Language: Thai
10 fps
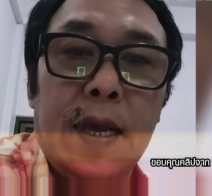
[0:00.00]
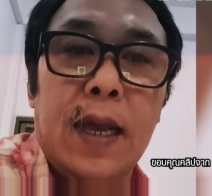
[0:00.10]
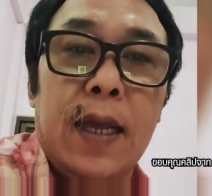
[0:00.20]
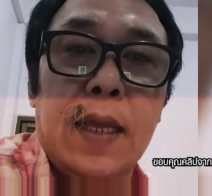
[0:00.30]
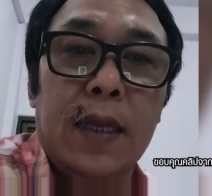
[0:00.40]

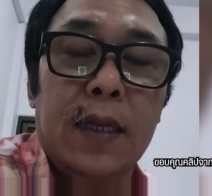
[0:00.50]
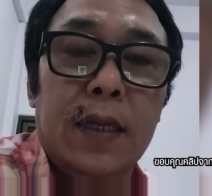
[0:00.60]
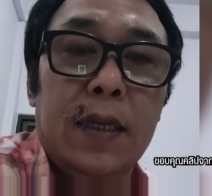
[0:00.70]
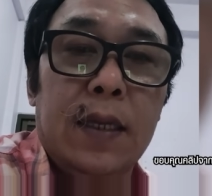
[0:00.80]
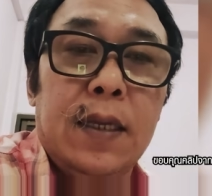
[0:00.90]
นะ
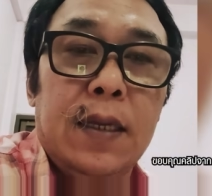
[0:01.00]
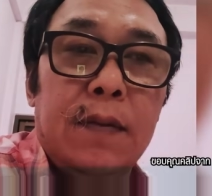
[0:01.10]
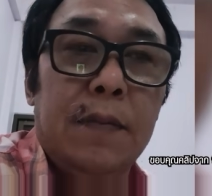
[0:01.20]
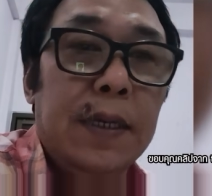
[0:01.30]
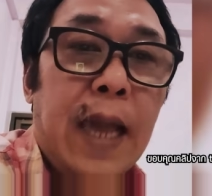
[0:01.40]

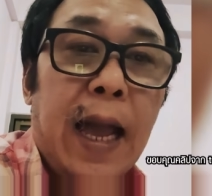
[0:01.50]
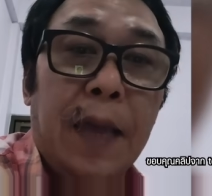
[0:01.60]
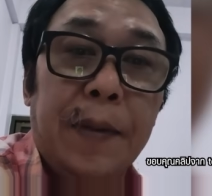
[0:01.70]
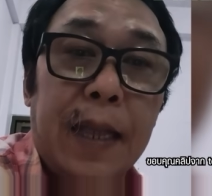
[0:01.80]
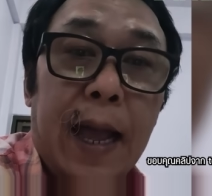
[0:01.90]
อยาก
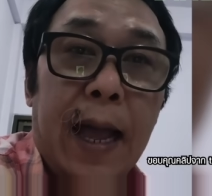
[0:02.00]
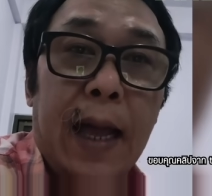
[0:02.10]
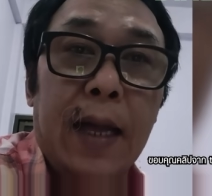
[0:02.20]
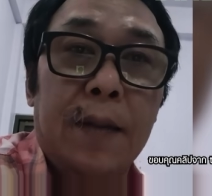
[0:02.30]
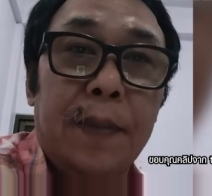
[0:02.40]
ให้พิธา
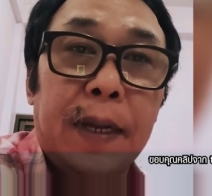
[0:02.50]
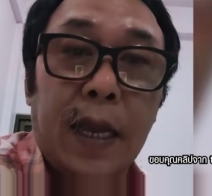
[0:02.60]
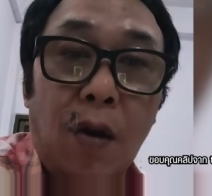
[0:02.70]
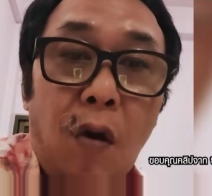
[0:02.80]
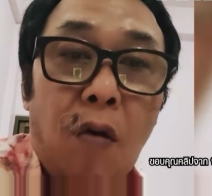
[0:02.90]
เป็น
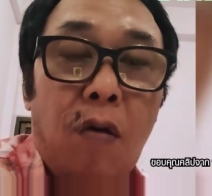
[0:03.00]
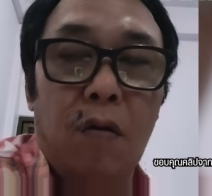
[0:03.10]
นายก